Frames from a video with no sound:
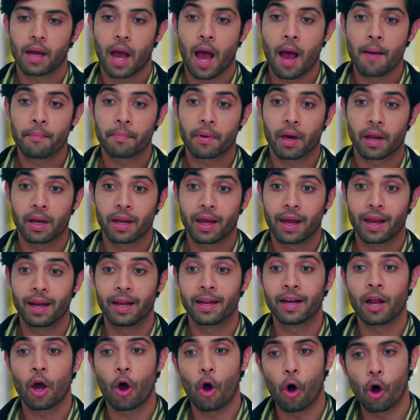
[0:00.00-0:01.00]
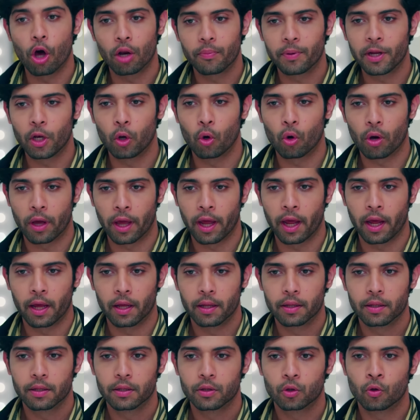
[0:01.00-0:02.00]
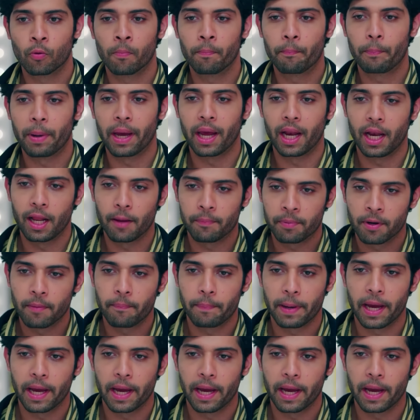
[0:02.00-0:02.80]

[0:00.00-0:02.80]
काम करने के लिए ना और भी लोग हैं तुम पहले अपने